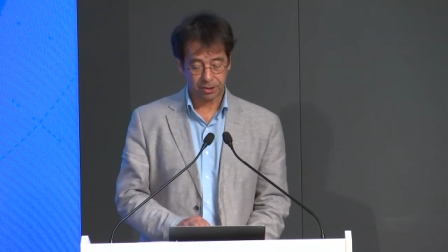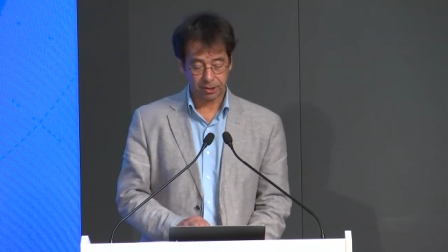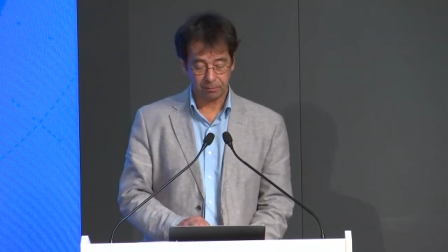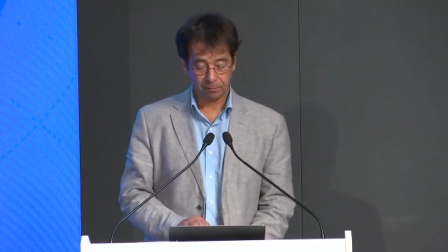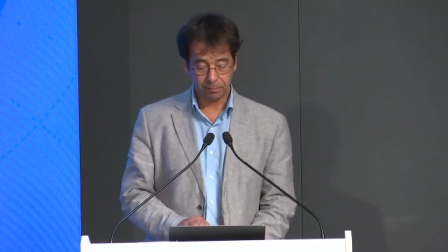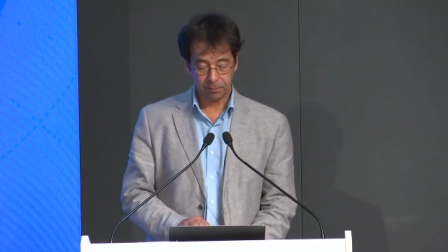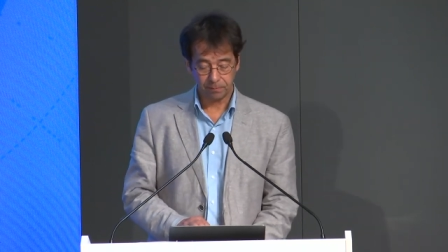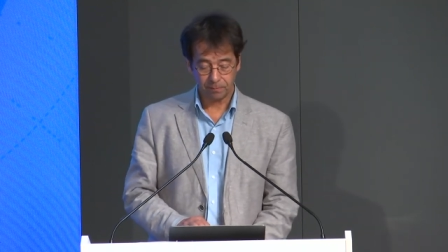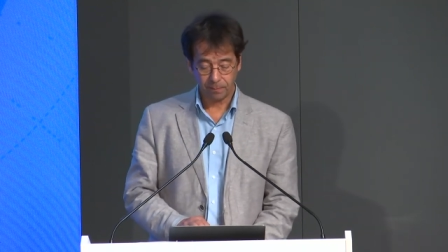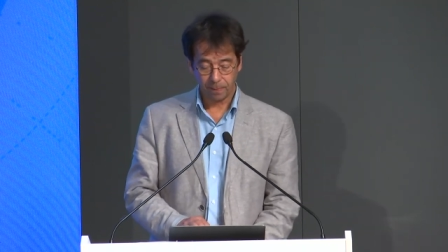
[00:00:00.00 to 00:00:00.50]
En
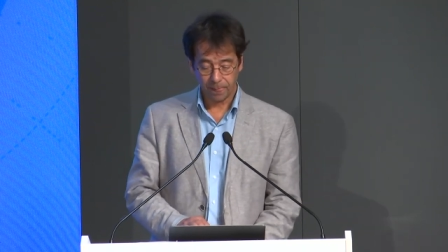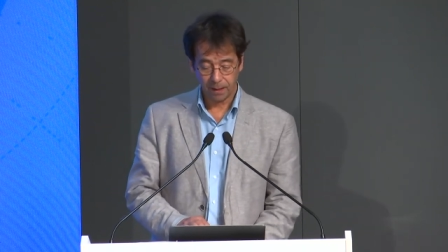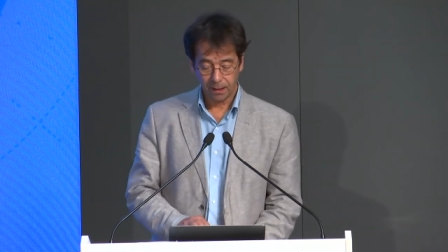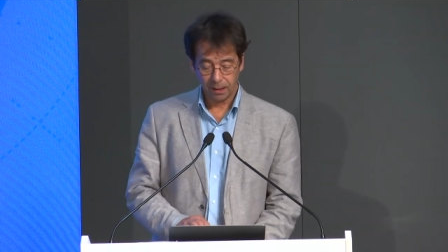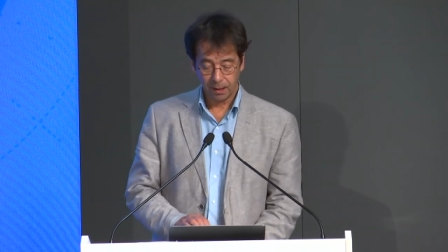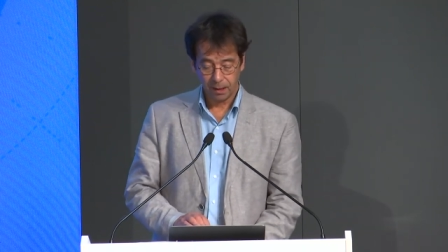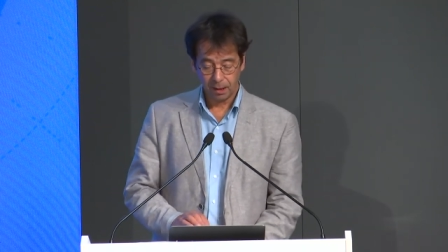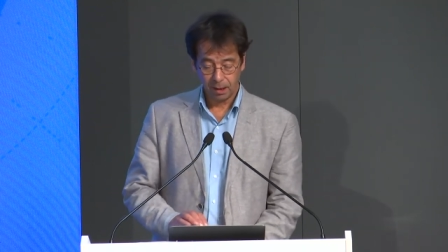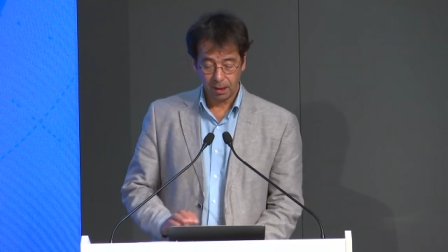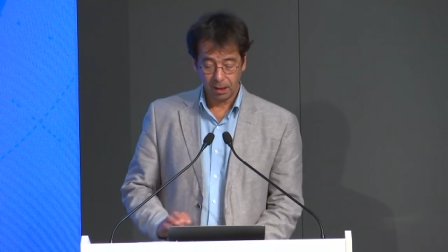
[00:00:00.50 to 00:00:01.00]
ce qui
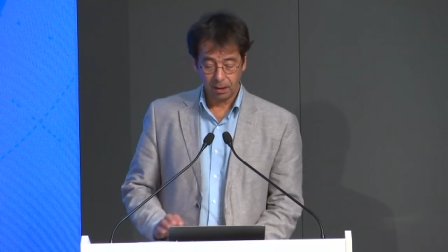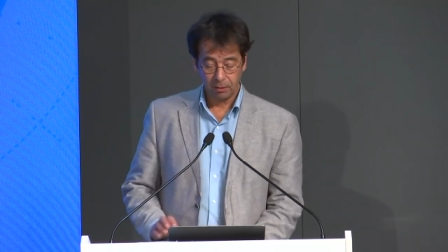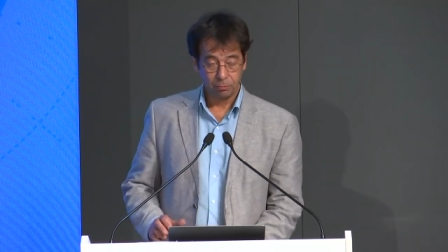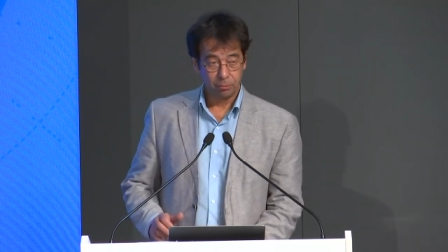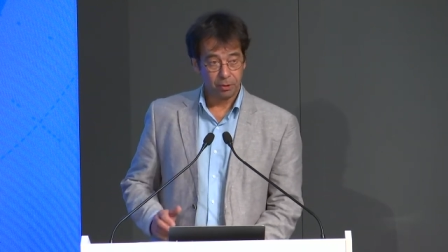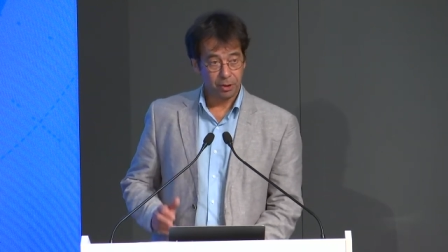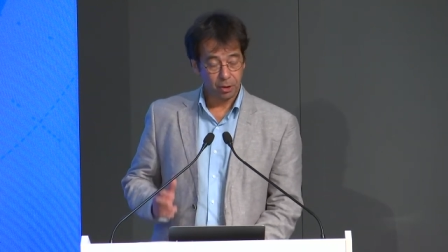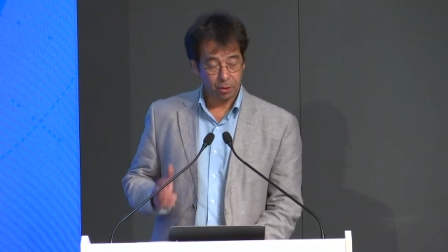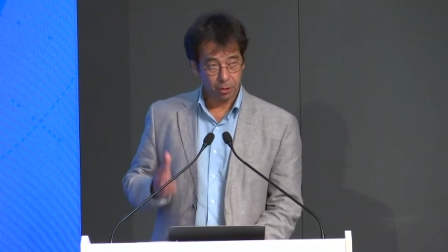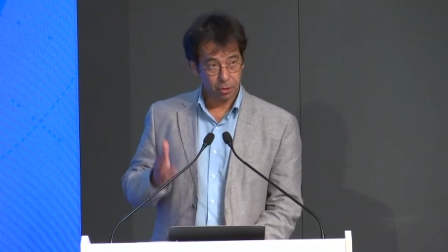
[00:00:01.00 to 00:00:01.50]
concerne les
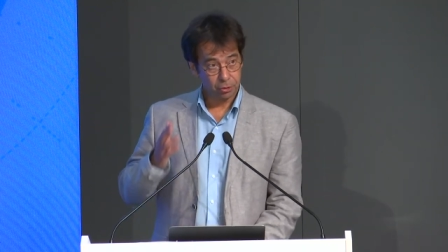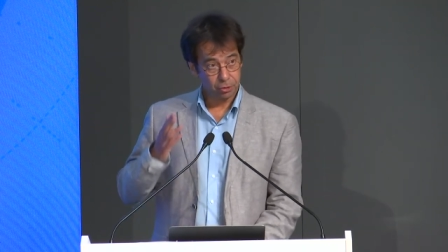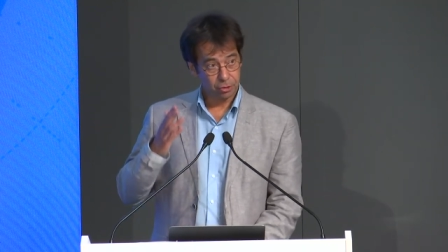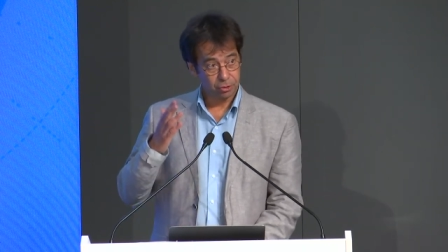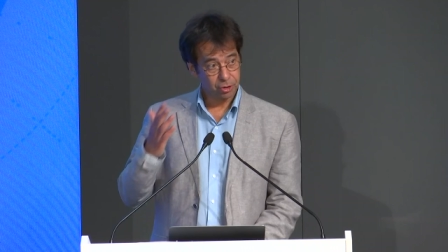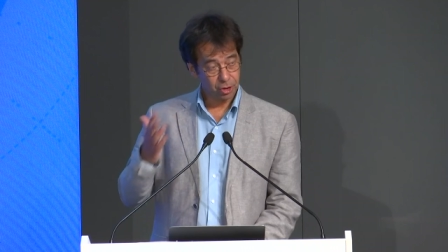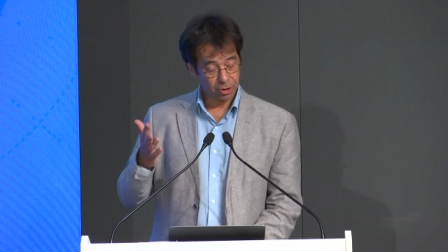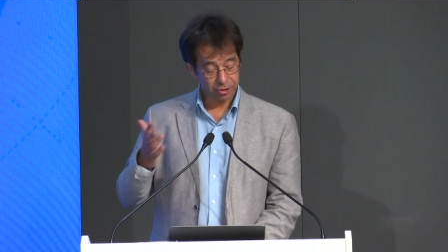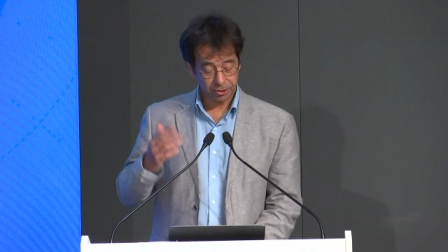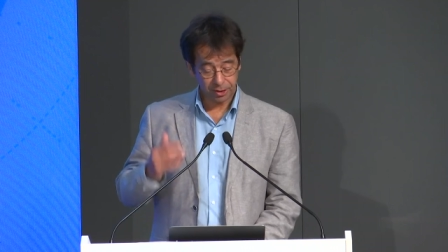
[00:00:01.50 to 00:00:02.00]
partenariats de
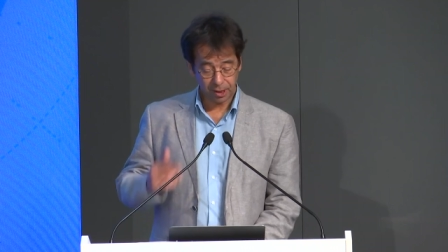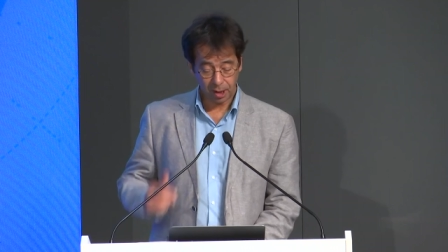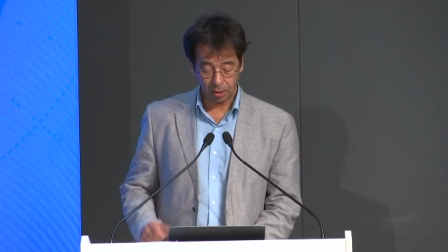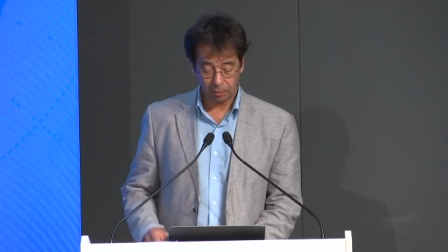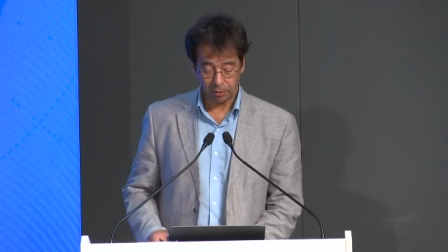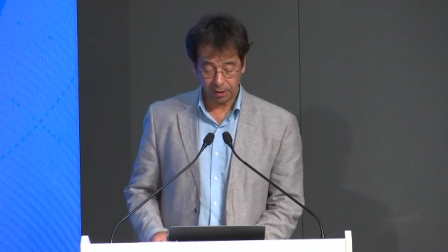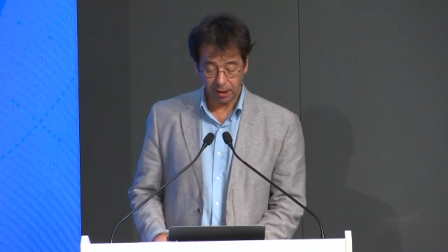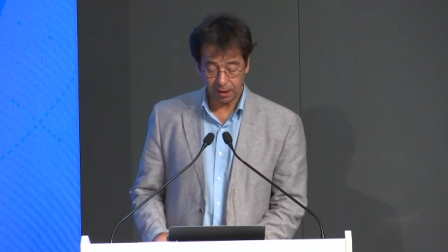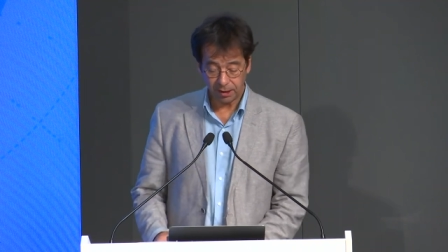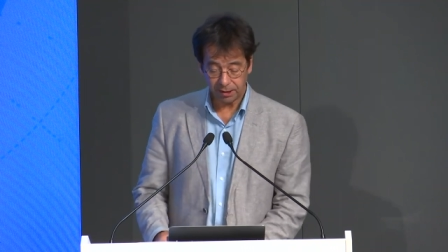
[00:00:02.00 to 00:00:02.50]
principe,
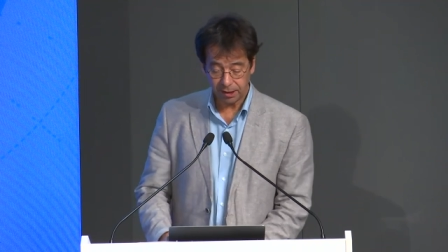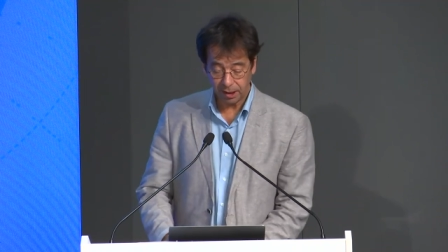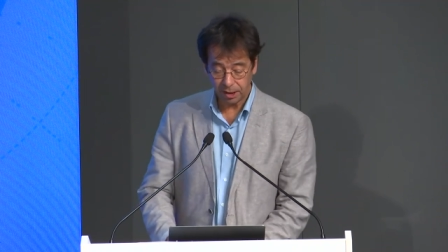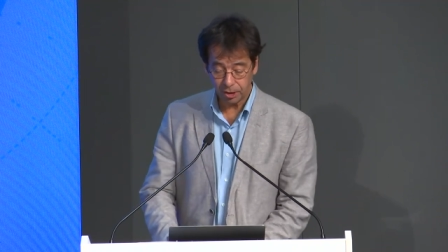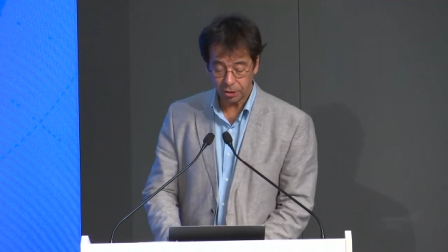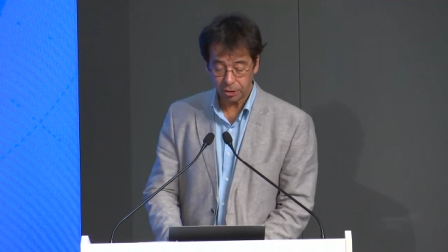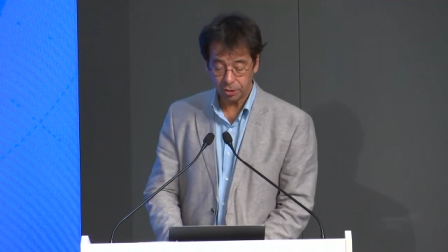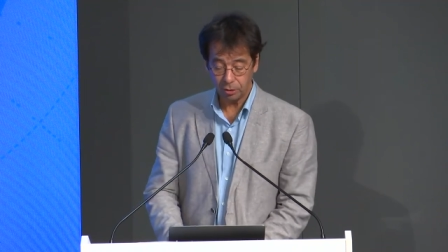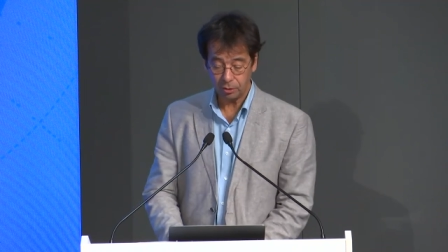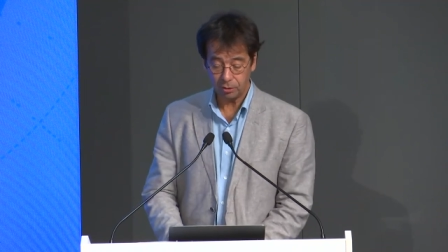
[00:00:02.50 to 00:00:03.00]
nous avons
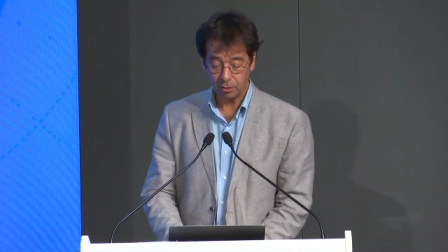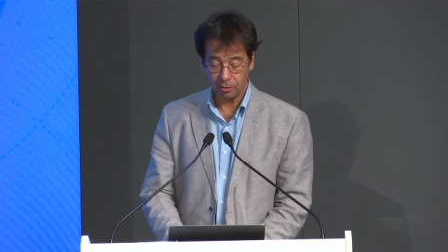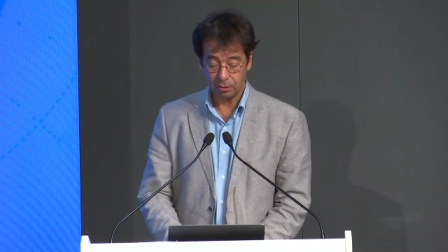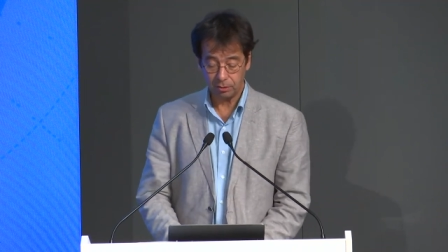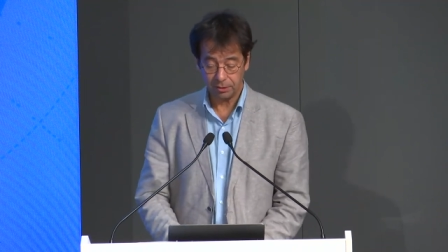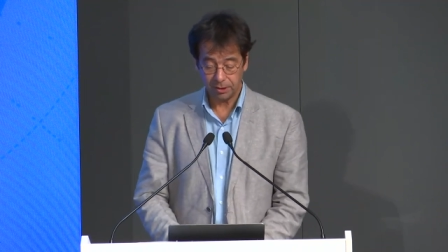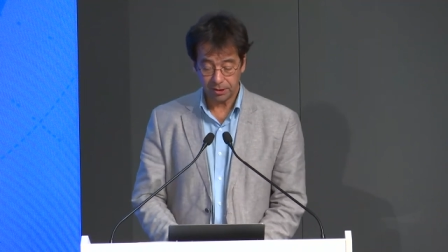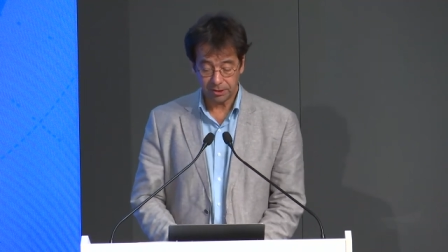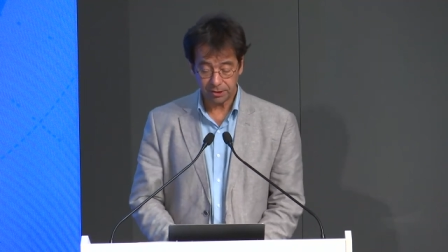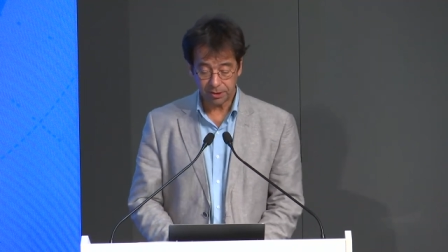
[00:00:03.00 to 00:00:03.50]

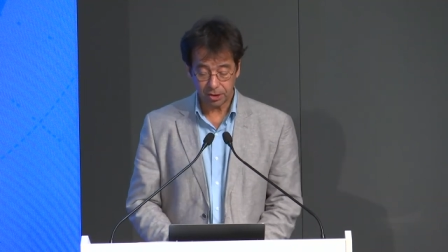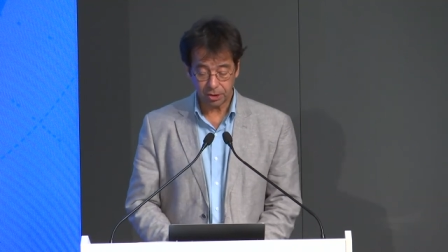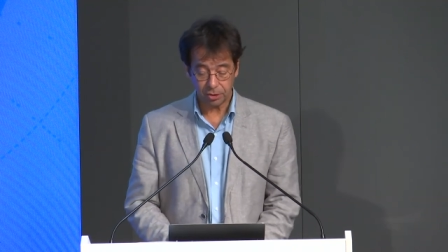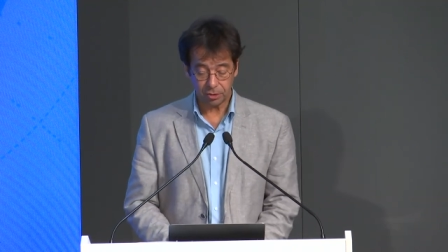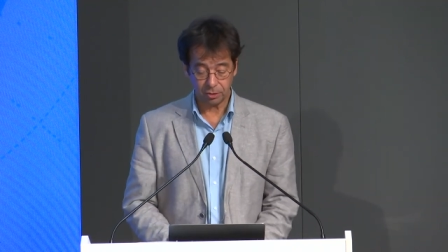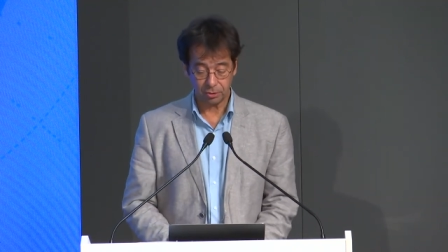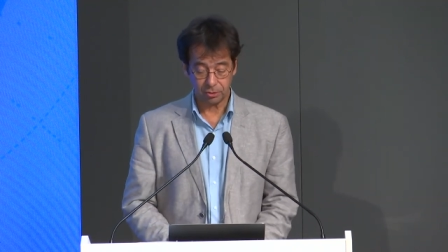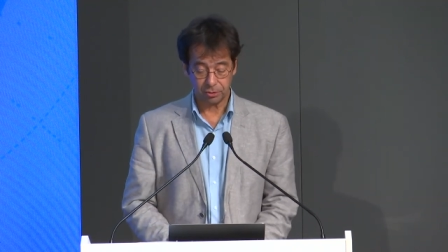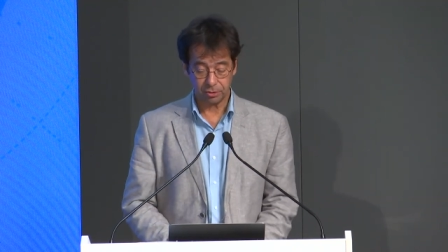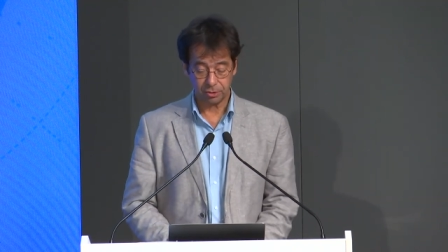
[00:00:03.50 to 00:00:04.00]
obtenu maintenant